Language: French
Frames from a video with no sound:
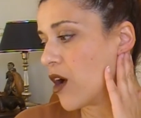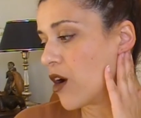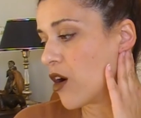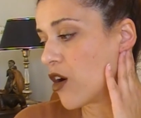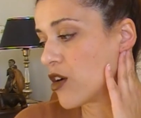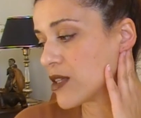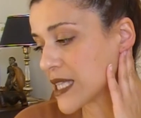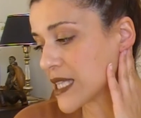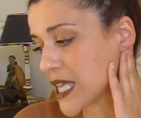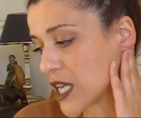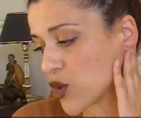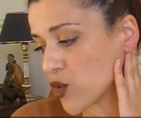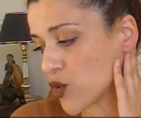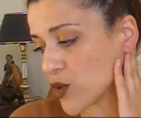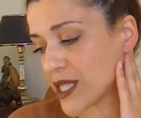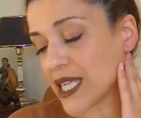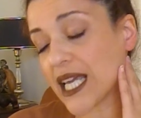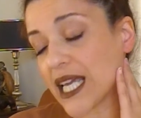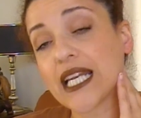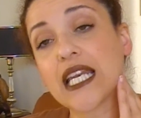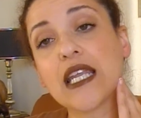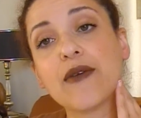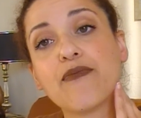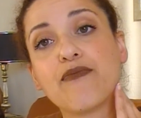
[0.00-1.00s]
En ce qui
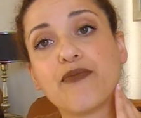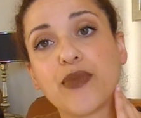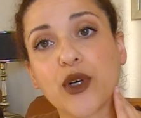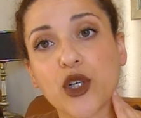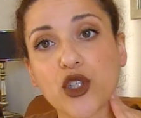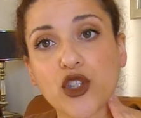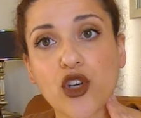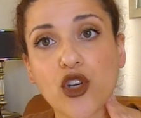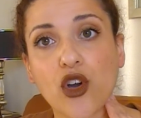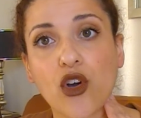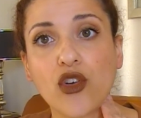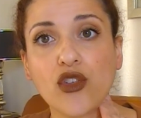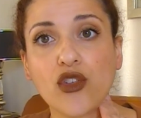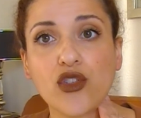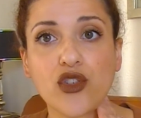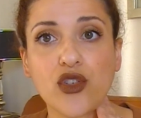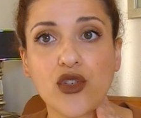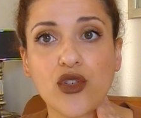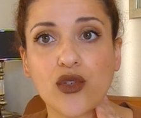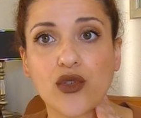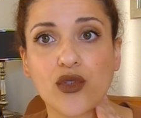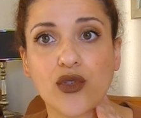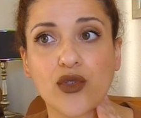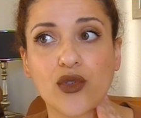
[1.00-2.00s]
concerne les pendantes,
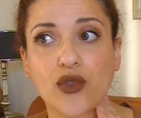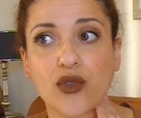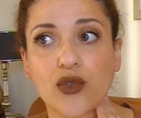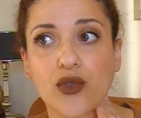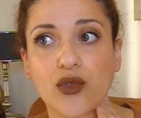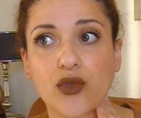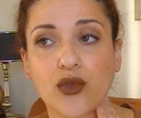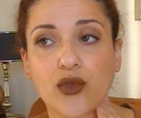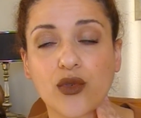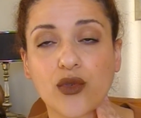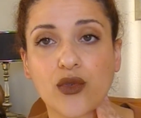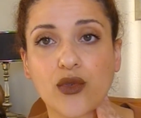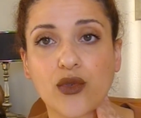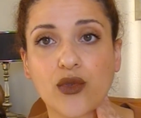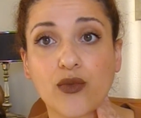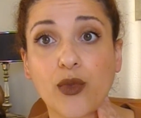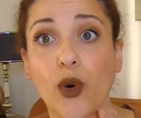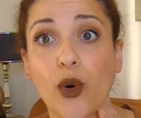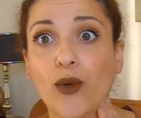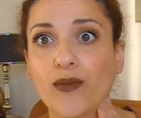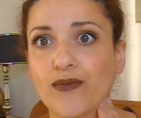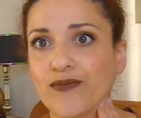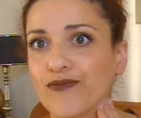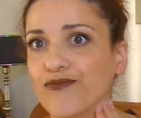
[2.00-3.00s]

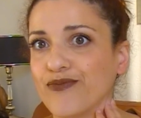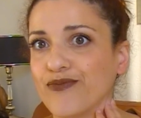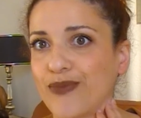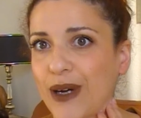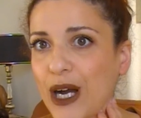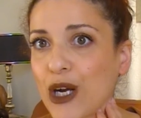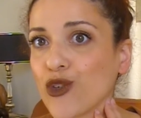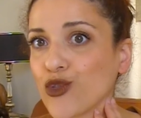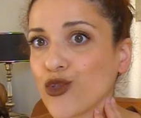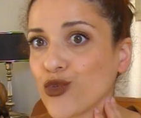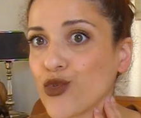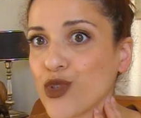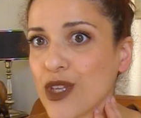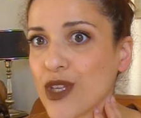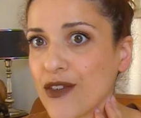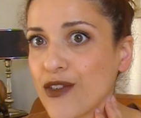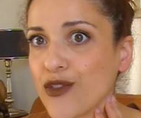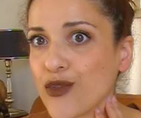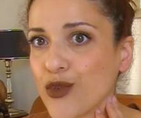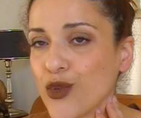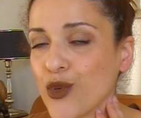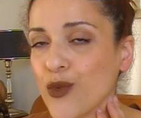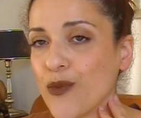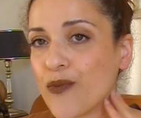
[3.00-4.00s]
bon, par contre, vous avez
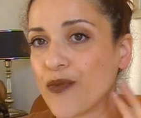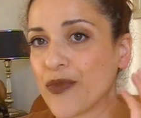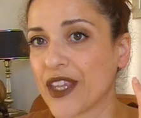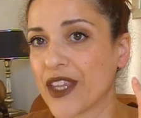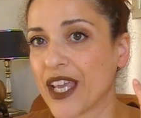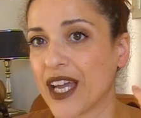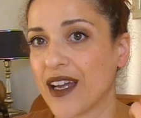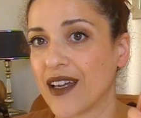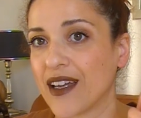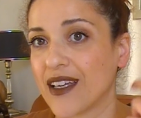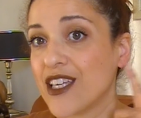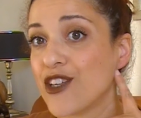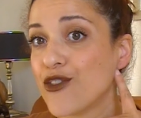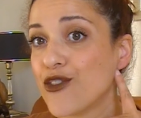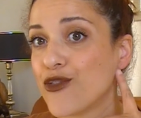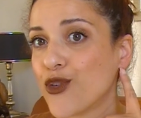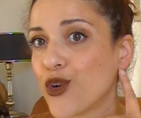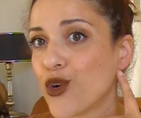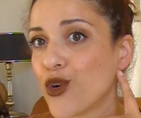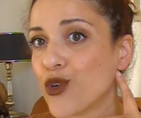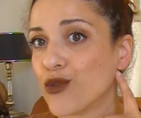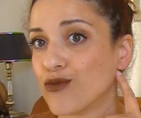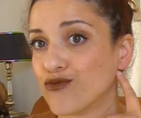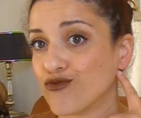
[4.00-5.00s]
vu, il
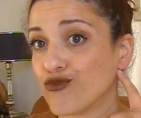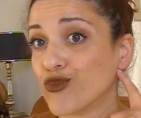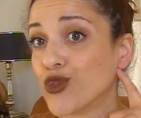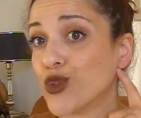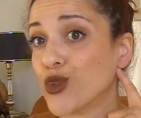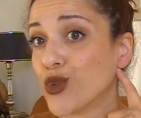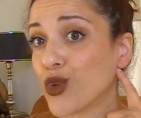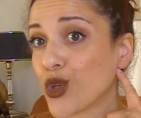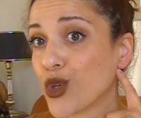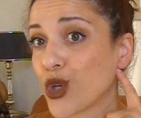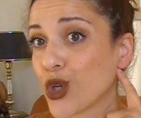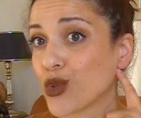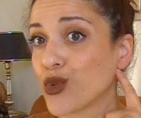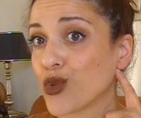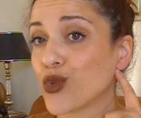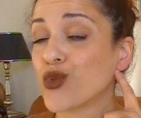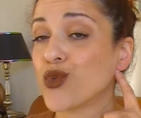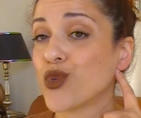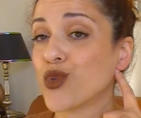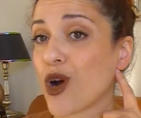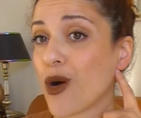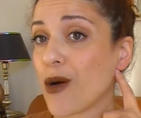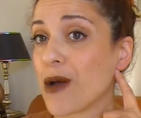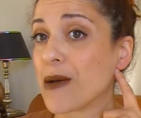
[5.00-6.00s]
faut une longueur de
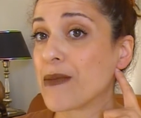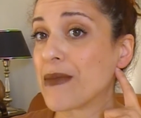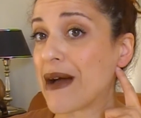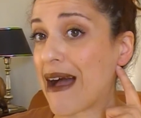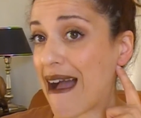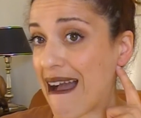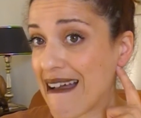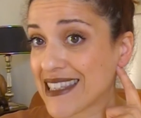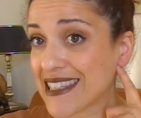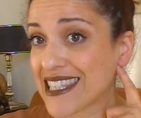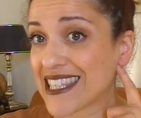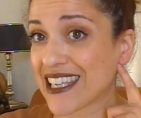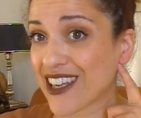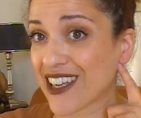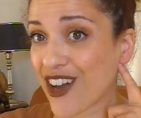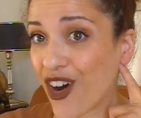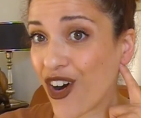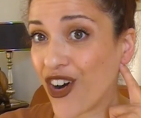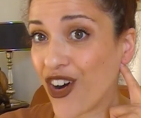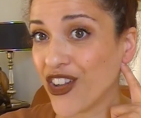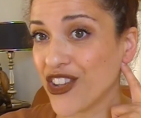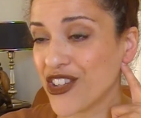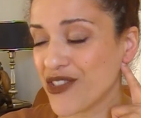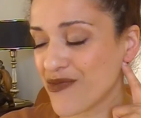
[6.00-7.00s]
cou quand même assez
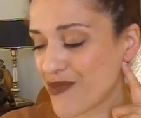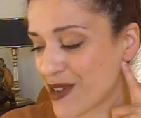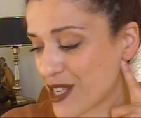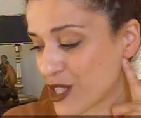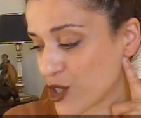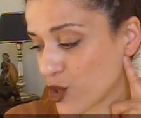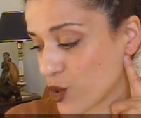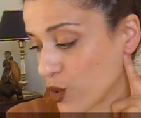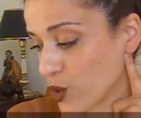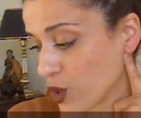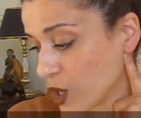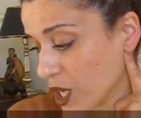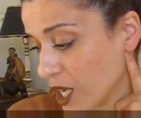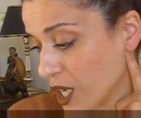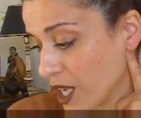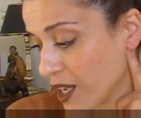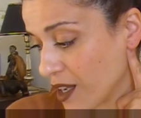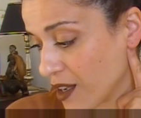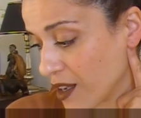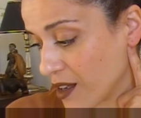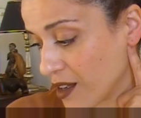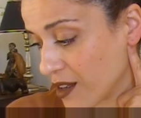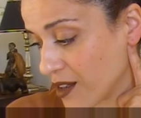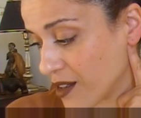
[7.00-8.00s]
grande parce que,
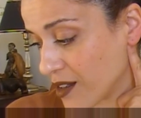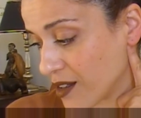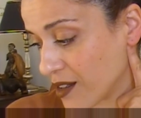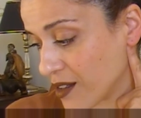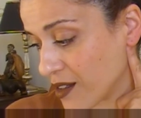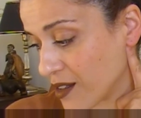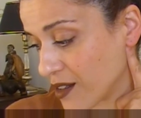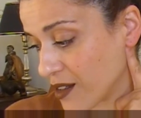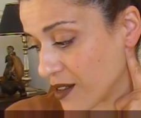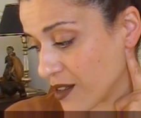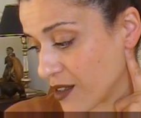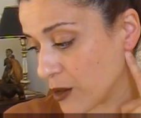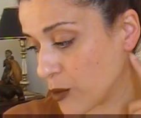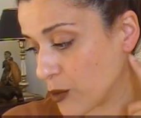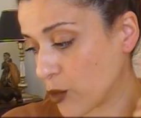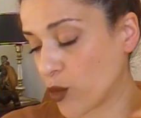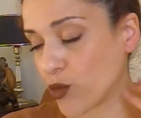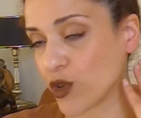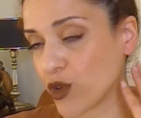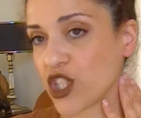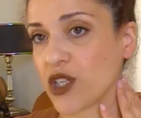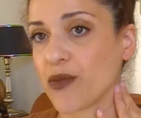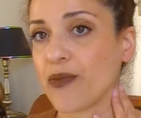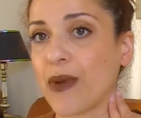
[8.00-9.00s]
euh, bon,
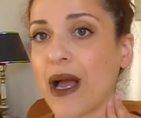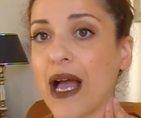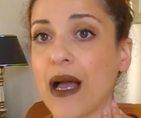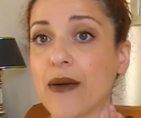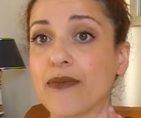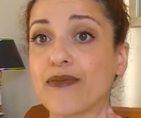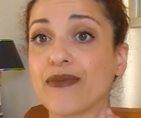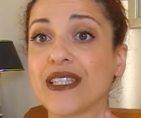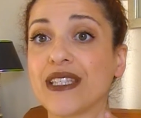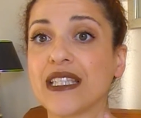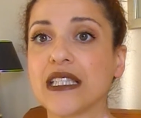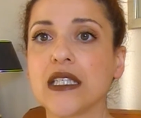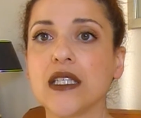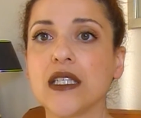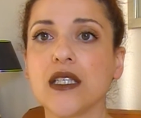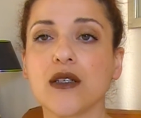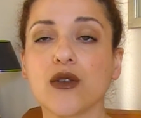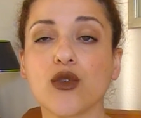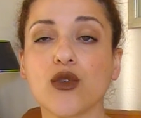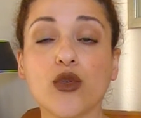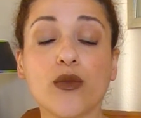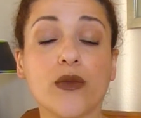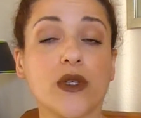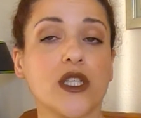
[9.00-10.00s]
moi j'ai pas un petit
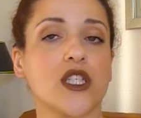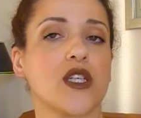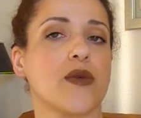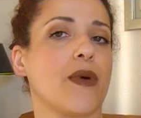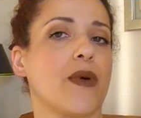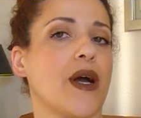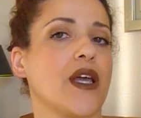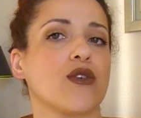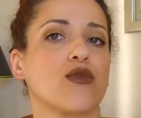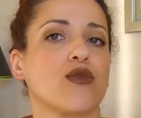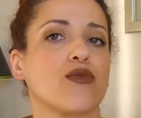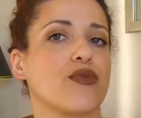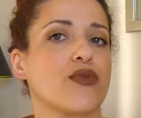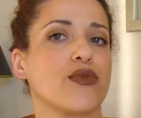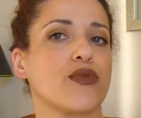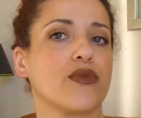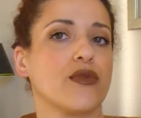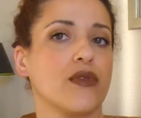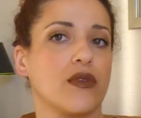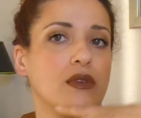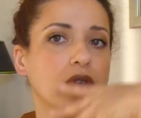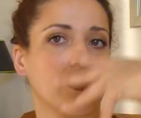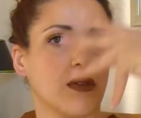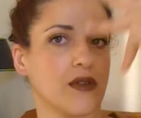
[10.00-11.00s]
cou, mais j'ai pas non
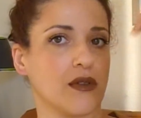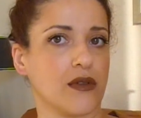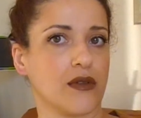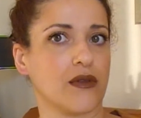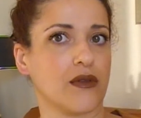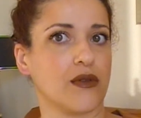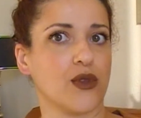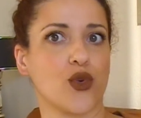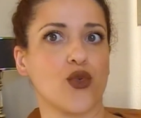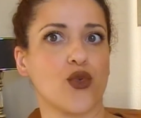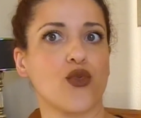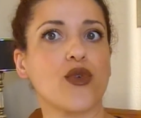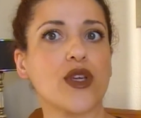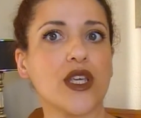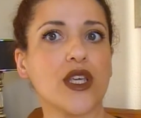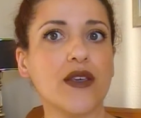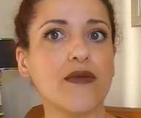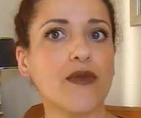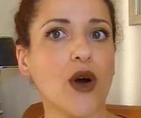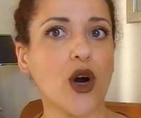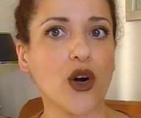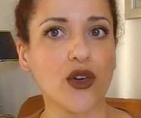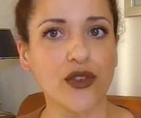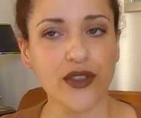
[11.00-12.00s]
plus euh, le cou
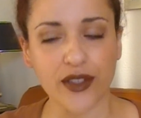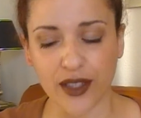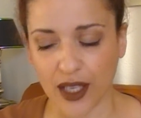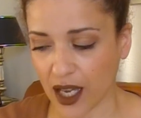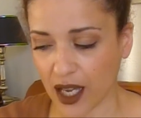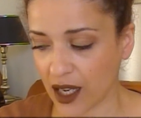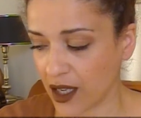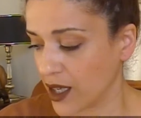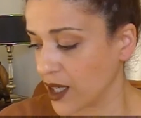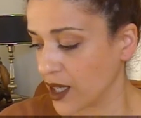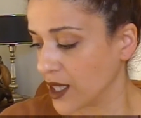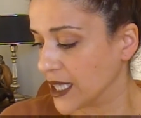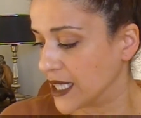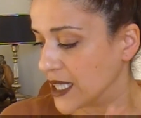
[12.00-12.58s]
immense. Hein.